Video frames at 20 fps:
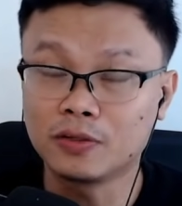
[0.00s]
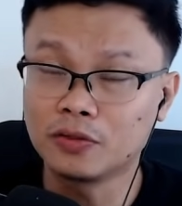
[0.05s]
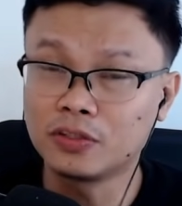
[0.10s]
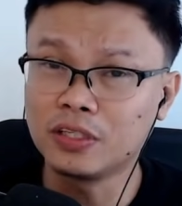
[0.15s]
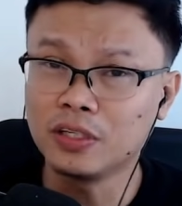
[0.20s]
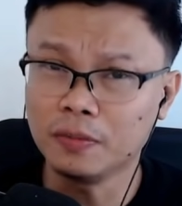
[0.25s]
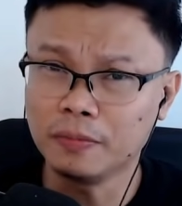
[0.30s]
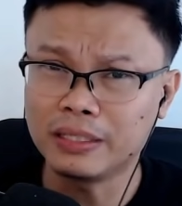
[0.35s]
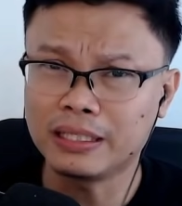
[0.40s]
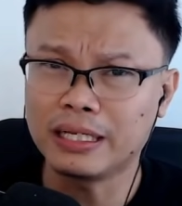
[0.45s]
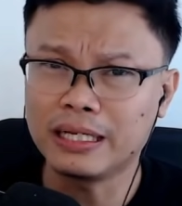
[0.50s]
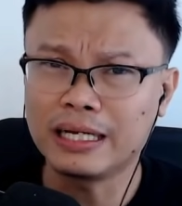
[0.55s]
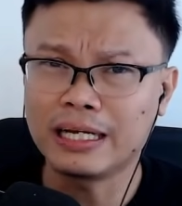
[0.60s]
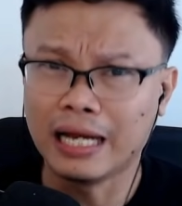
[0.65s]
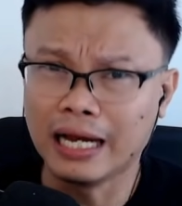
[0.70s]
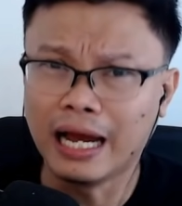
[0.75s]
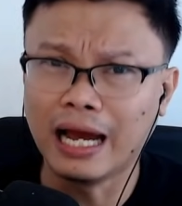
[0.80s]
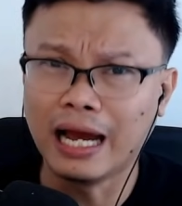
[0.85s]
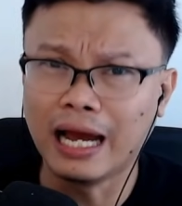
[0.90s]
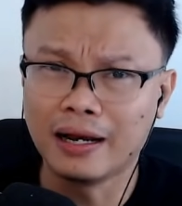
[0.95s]
Sino ba talaga
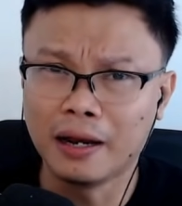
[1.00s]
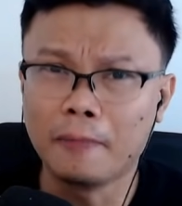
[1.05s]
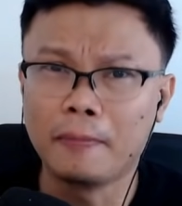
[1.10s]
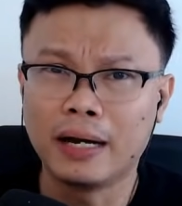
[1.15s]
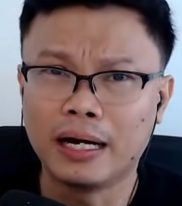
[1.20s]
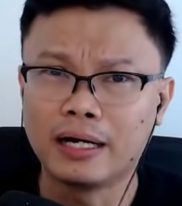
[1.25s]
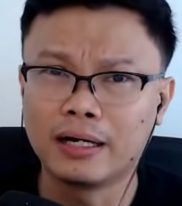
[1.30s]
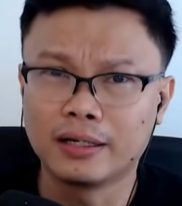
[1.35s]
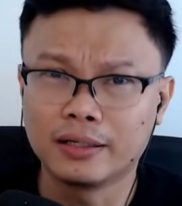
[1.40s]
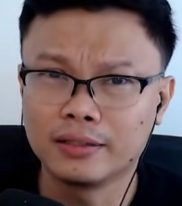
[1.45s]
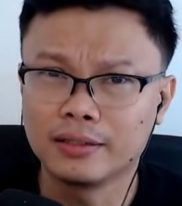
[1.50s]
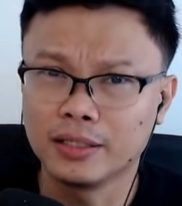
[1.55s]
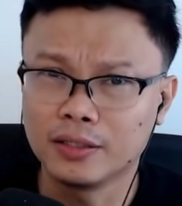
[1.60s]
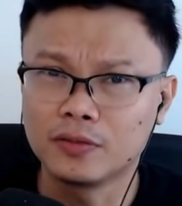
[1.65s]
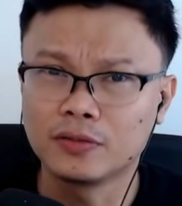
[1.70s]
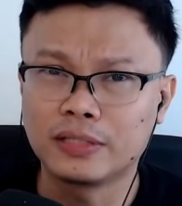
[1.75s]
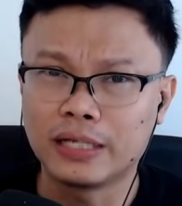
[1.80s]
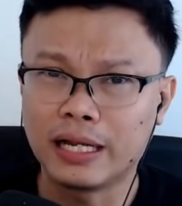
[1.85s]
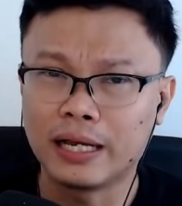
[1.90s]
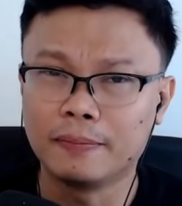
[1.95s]
ang lamang dito
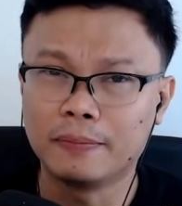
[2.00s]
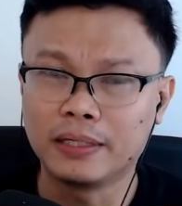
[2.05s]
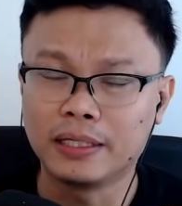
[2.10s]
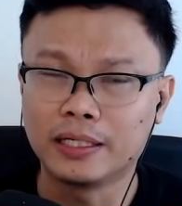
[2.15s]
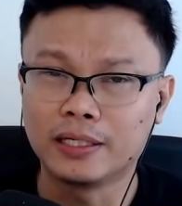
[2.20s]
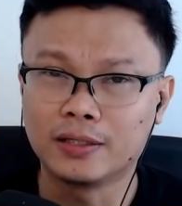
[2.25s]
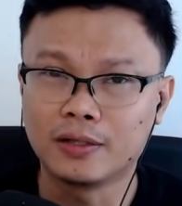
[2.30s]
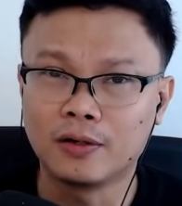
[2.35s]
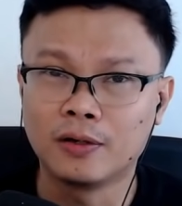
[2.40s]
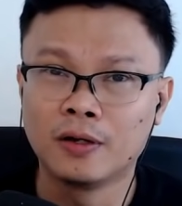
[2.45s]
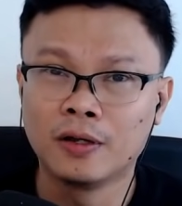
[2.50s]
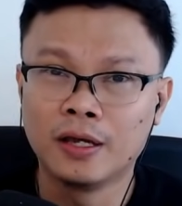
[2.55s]
sa laban na ito?